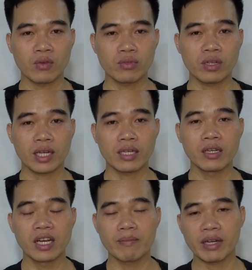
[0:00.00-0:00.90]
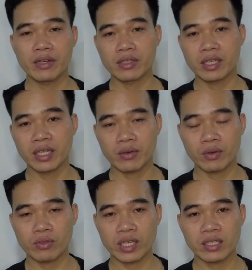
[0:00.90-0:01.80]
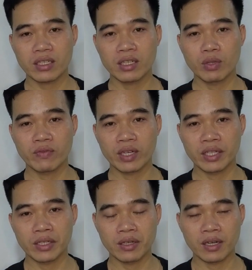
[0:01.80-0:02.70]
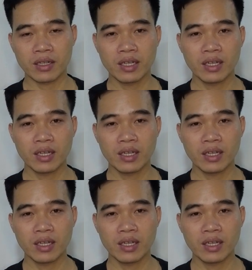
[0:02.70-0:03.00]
cũng như là cái người mà được giới thiệu cũng sẽ nhận được một phần tiền thưởng